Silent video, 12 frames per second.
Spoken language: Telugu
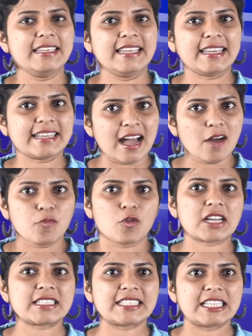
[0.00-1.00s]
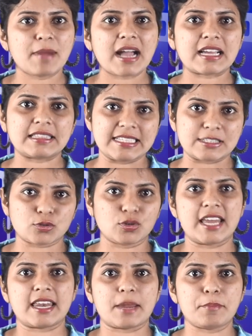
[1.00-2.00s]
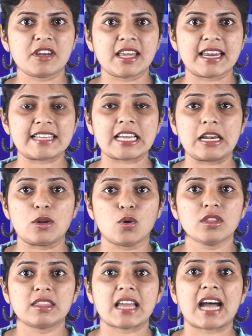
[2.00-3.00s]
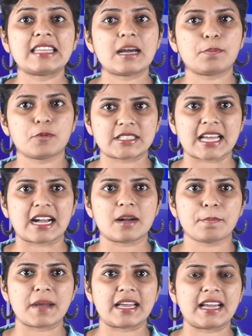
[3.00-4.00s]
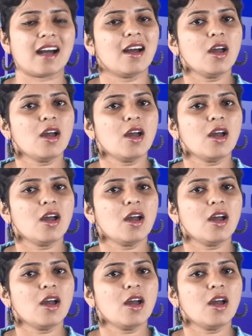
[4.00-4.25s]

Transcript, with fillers: ఇక ఒక సినిమాకి తీసుకునే రెమ్యునరేషన్లో దాదాపు సగం పైగా